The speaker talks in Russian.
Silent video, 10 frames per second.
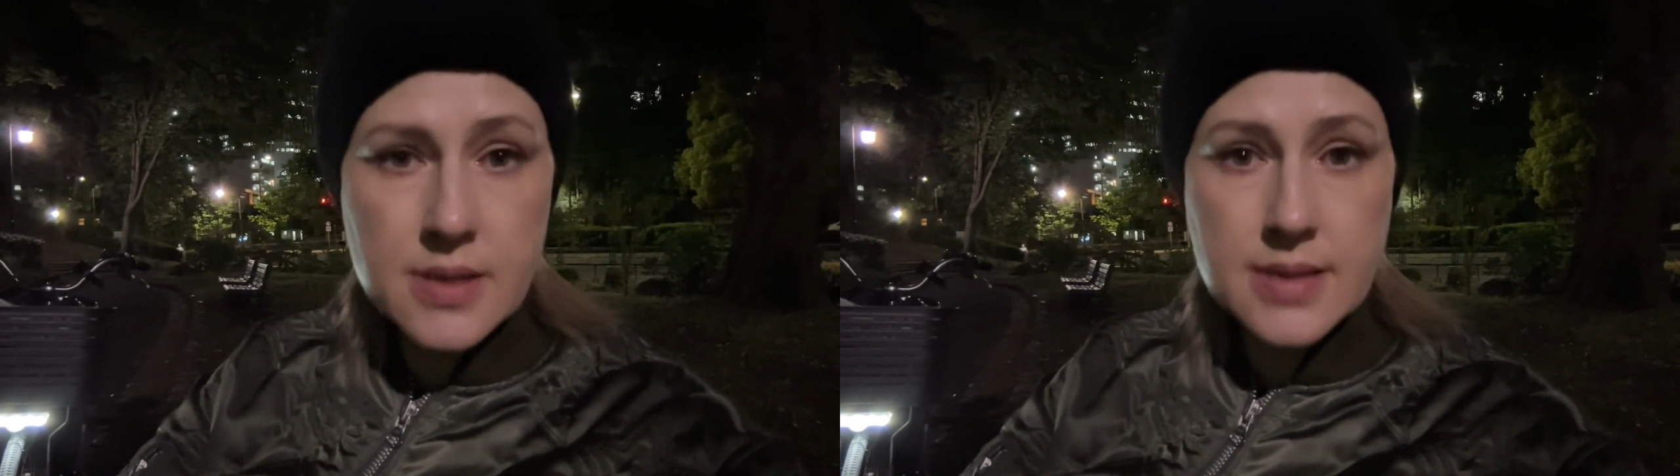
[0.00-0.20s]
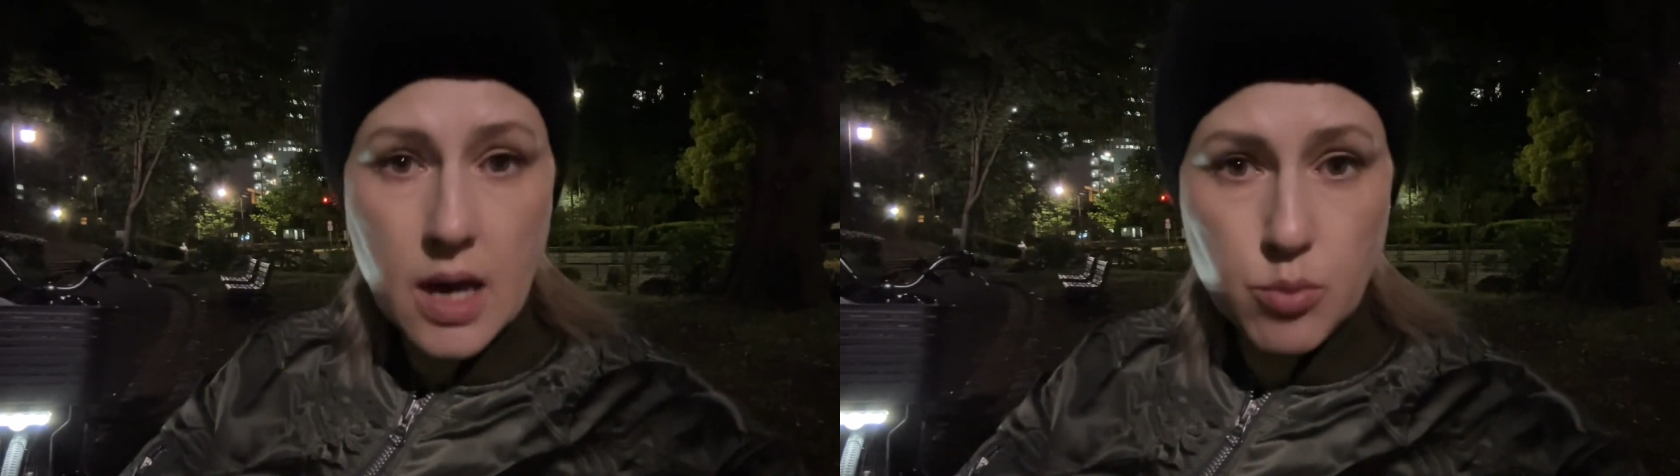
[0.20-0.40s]

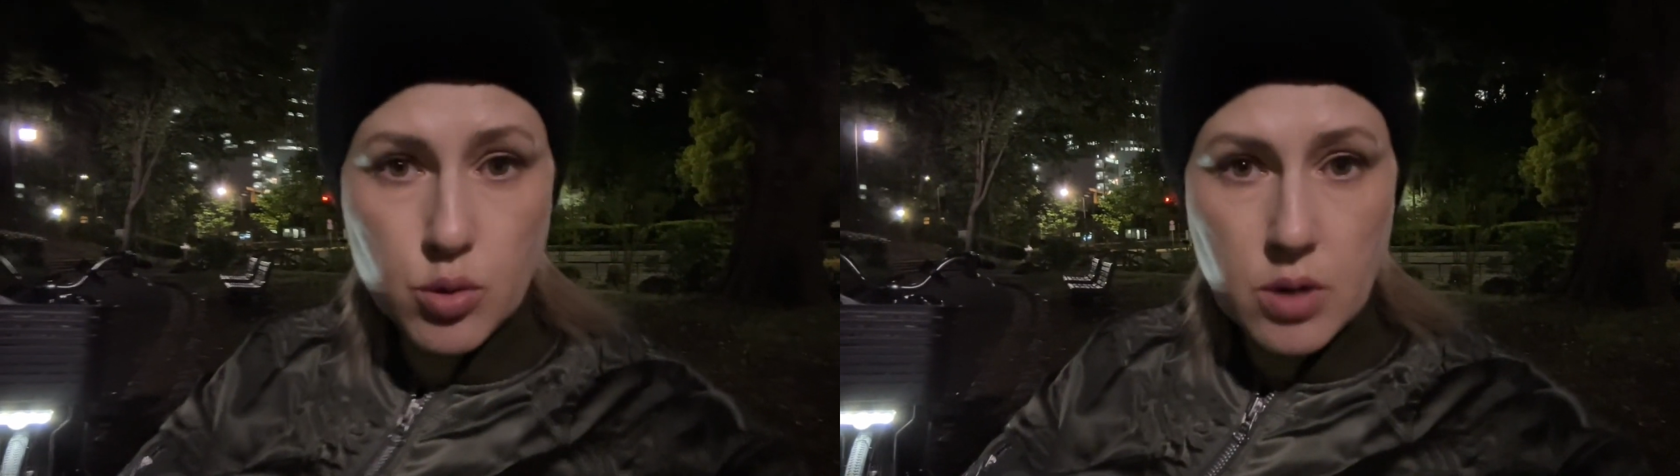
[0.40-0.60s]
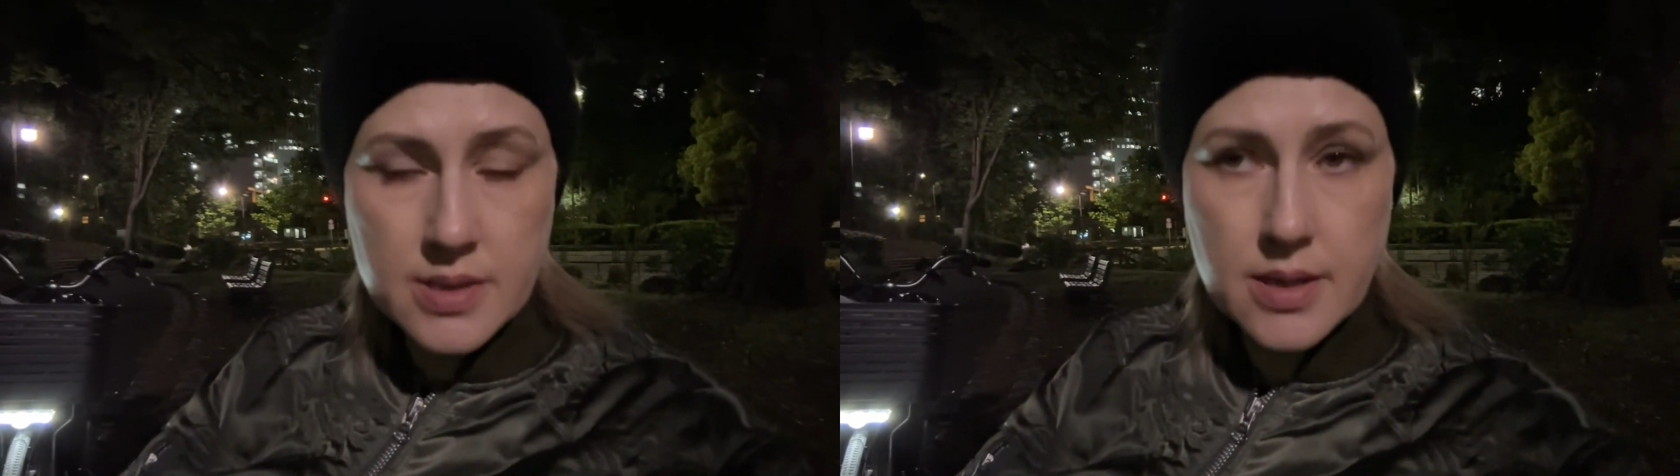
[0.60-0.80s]

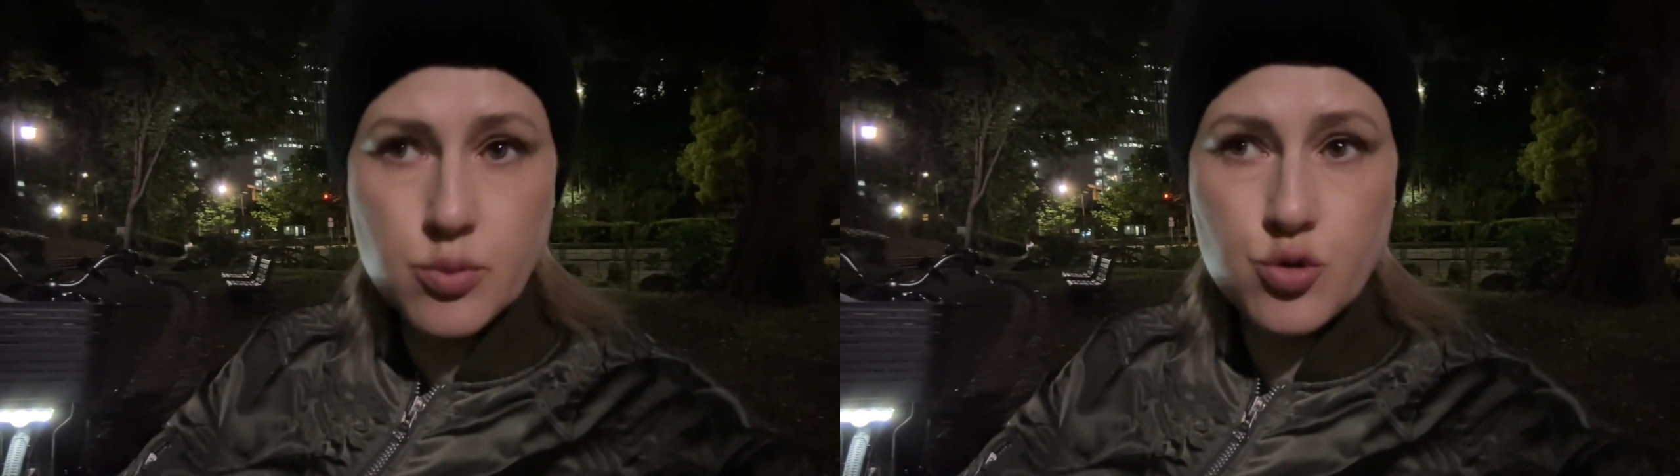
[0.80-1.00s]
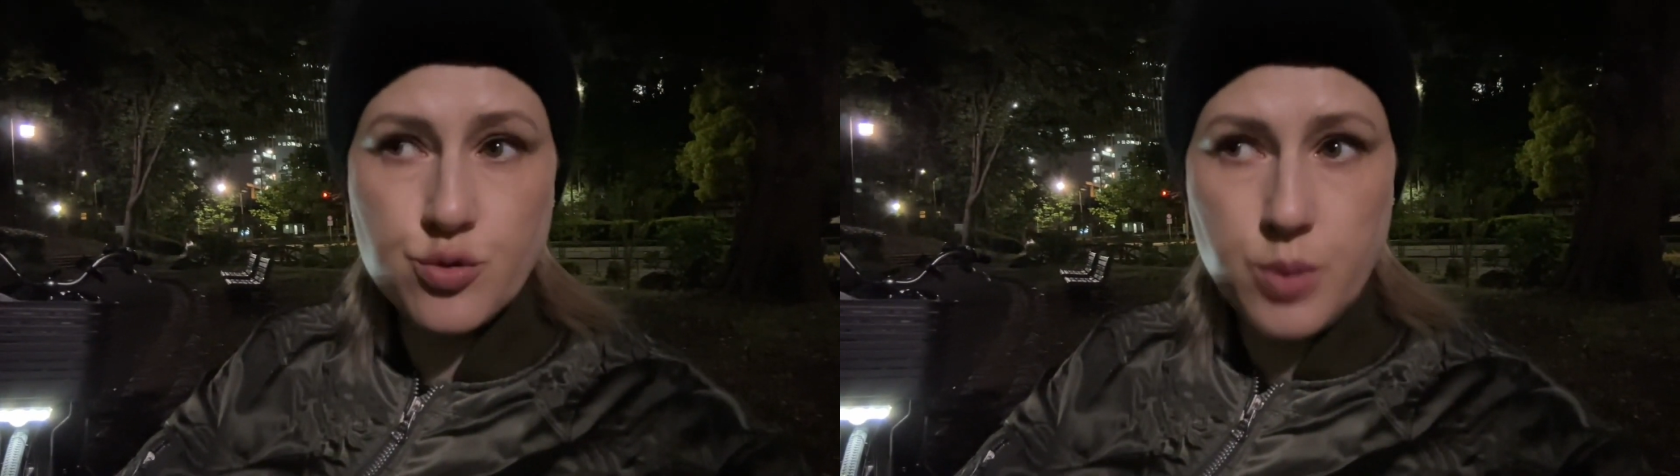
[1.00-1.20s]
Азабу,
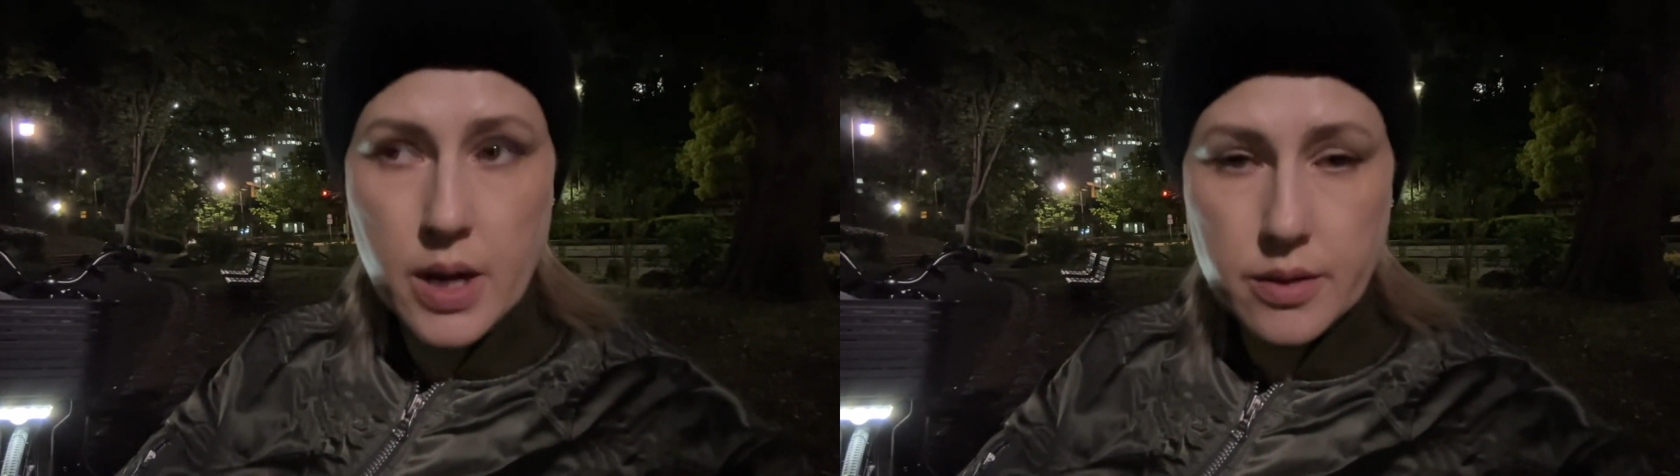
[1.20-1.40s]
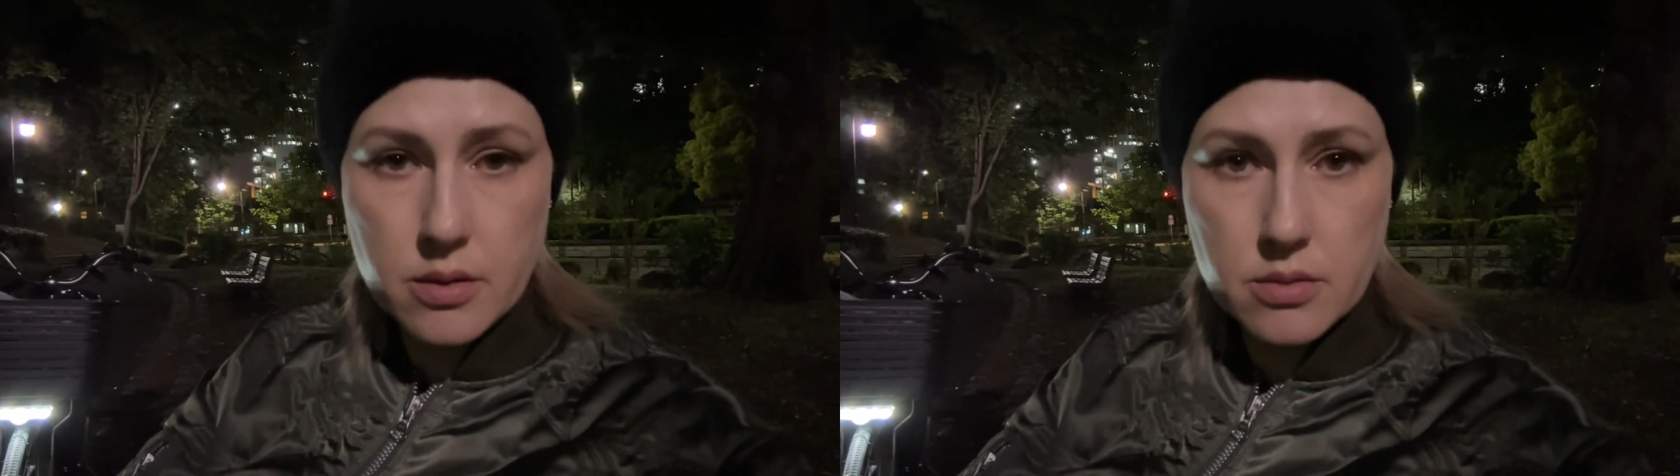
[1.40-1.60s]
азабу Джубан,